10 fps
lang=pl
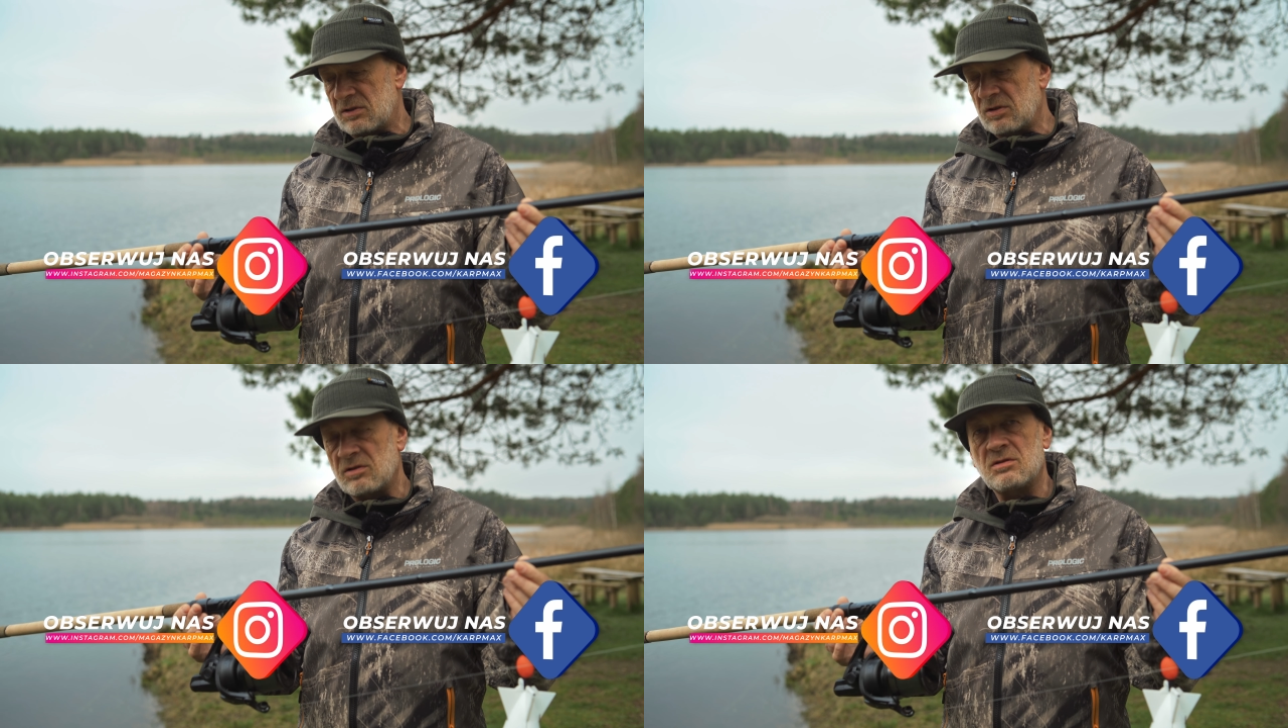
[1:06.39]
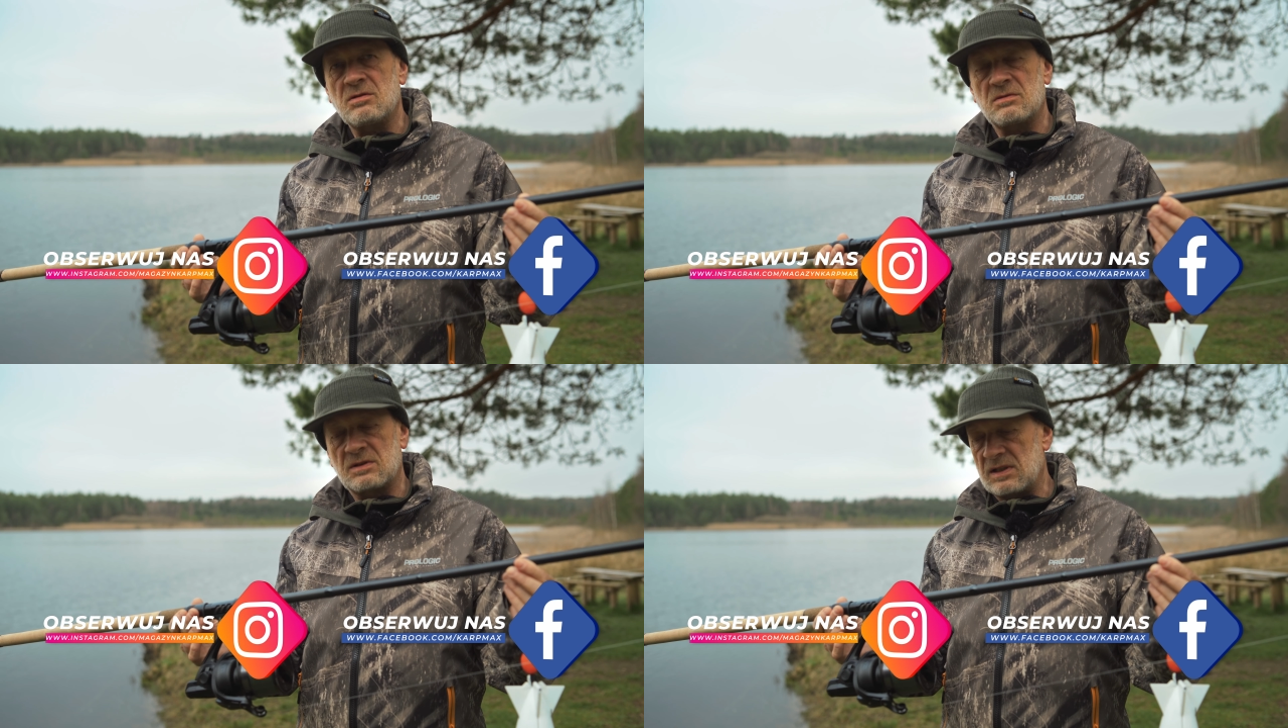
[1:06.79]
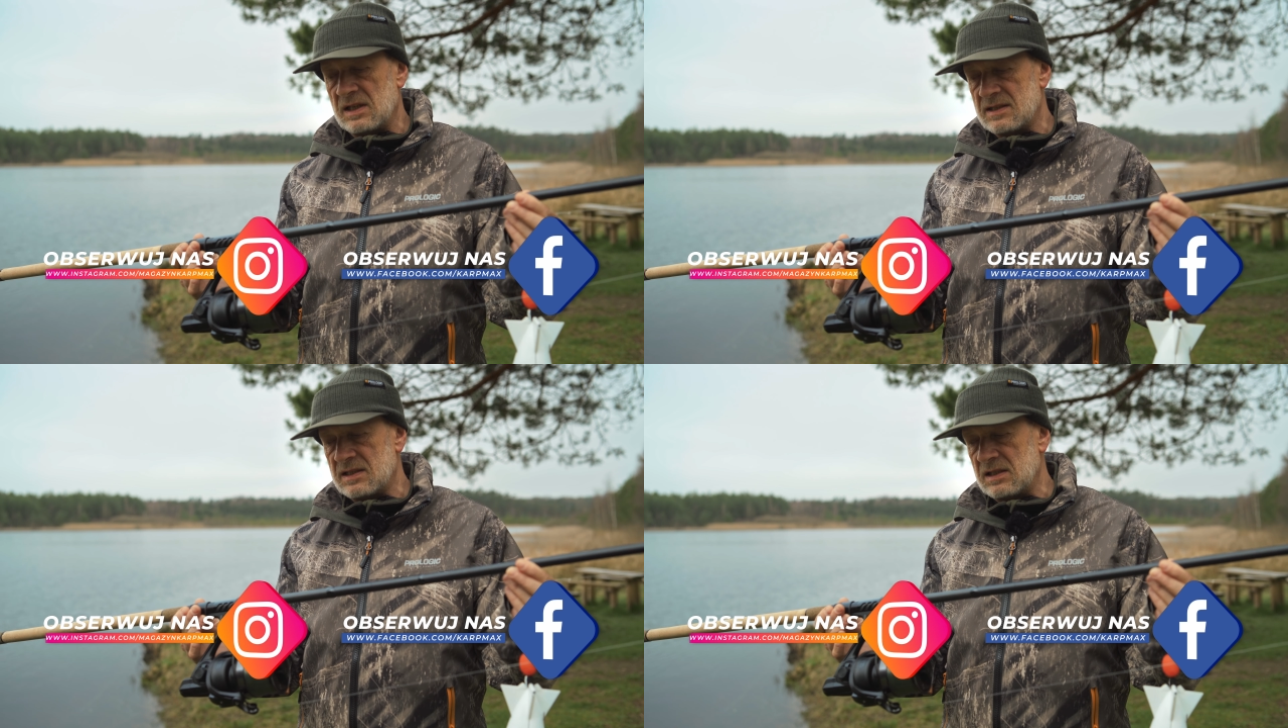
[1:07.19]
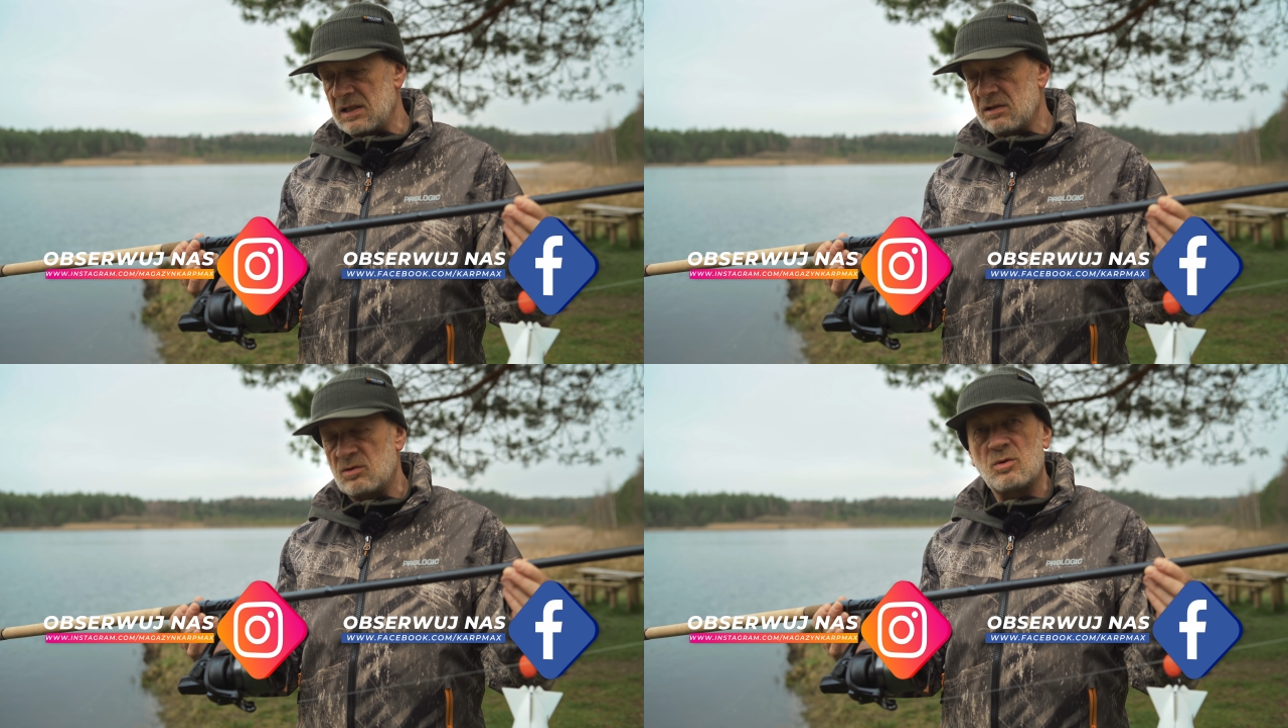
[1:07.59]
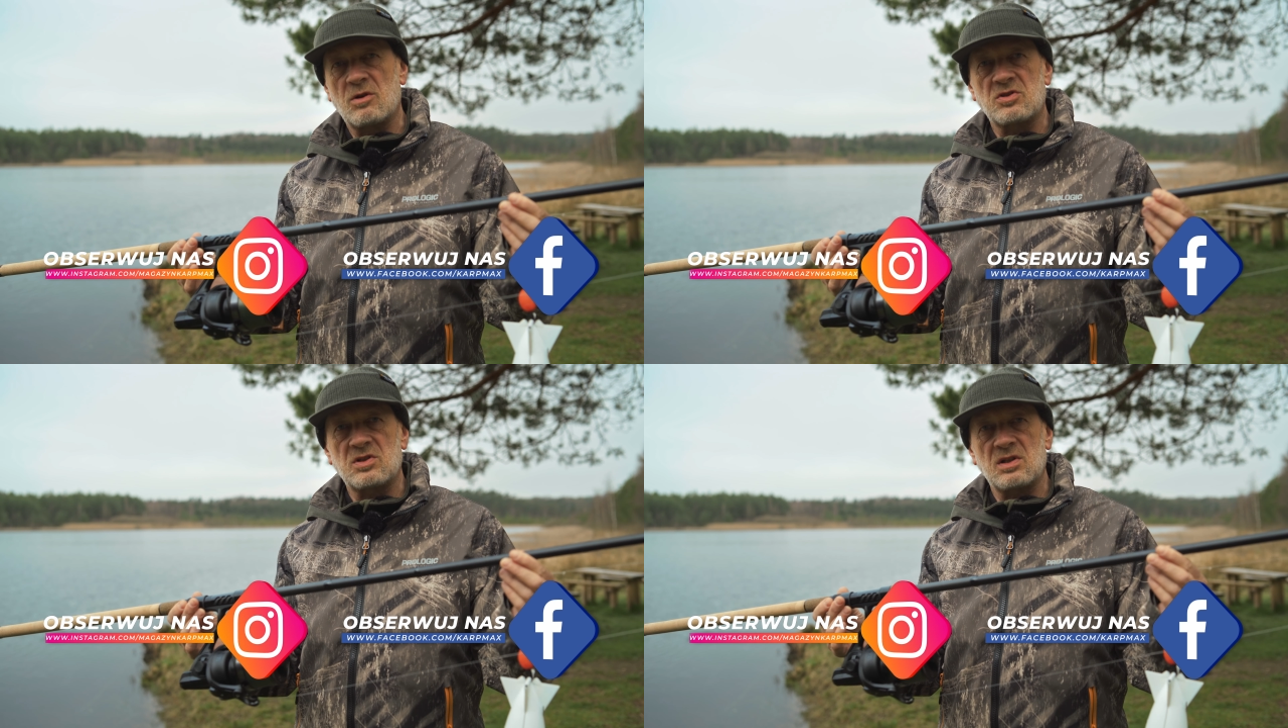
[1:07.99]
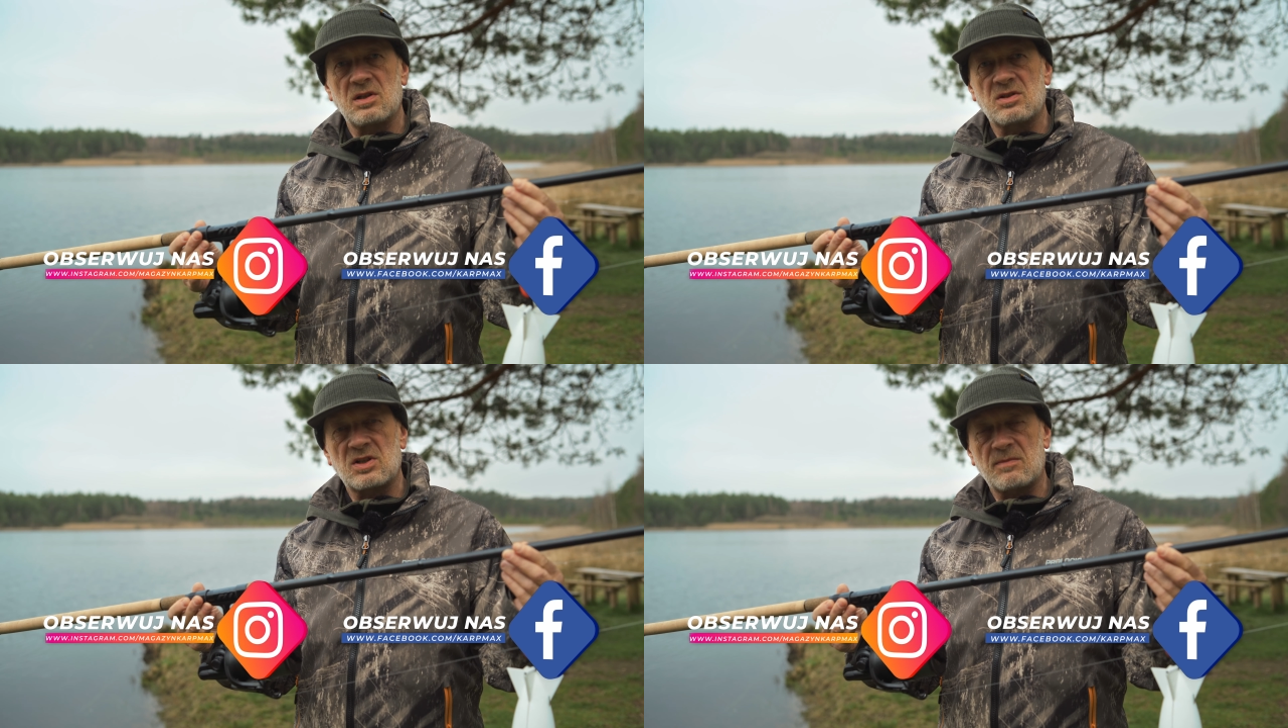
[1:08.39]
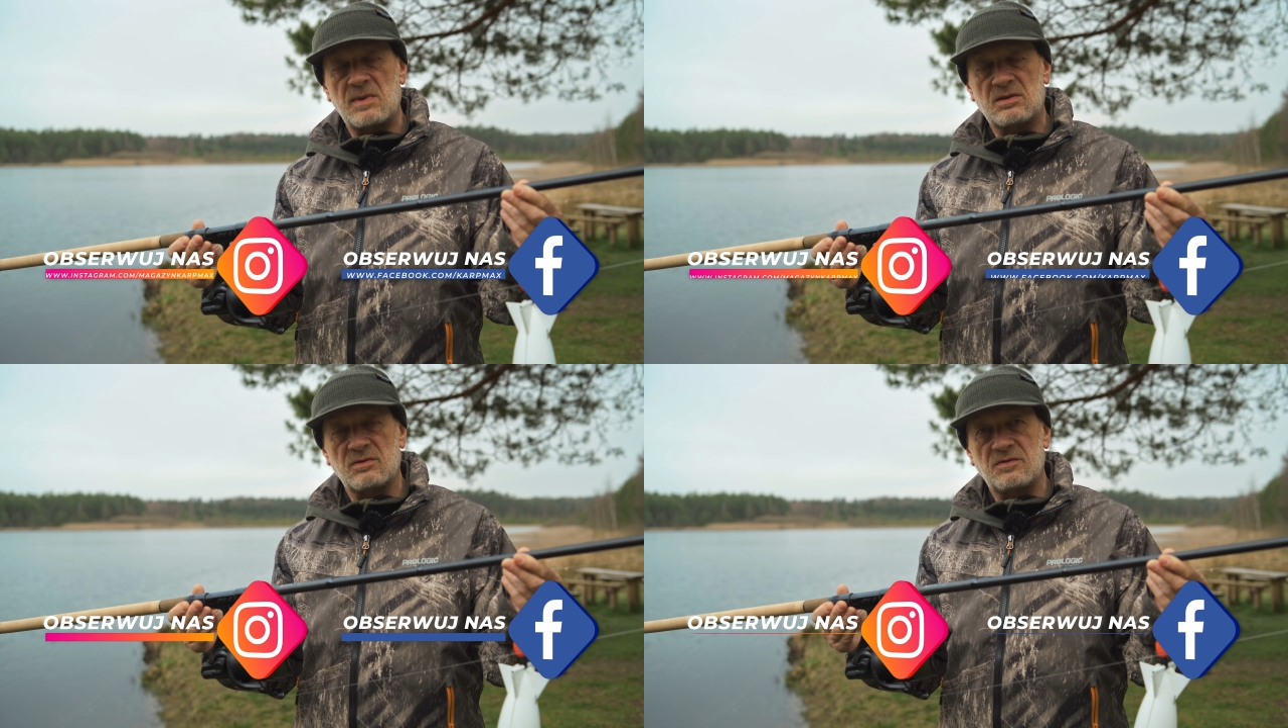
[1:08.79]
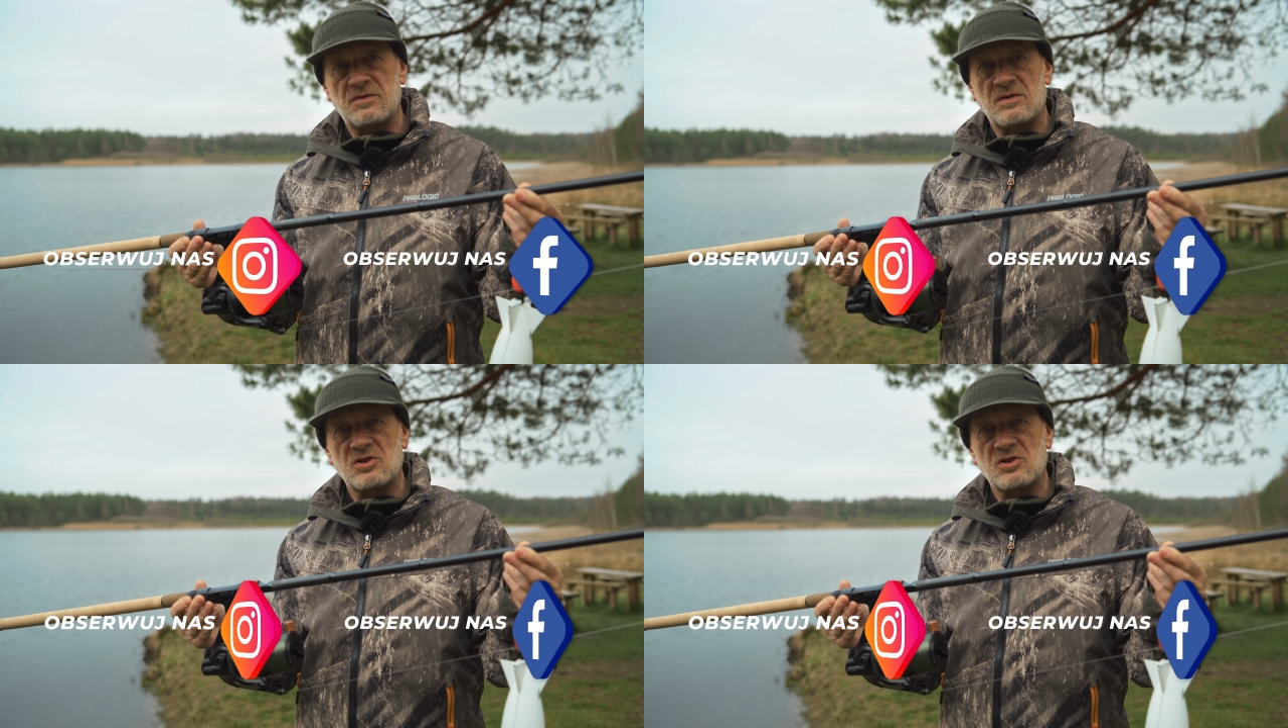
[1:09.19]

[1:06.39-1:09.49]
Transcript: To jest kij długości 3 metrów,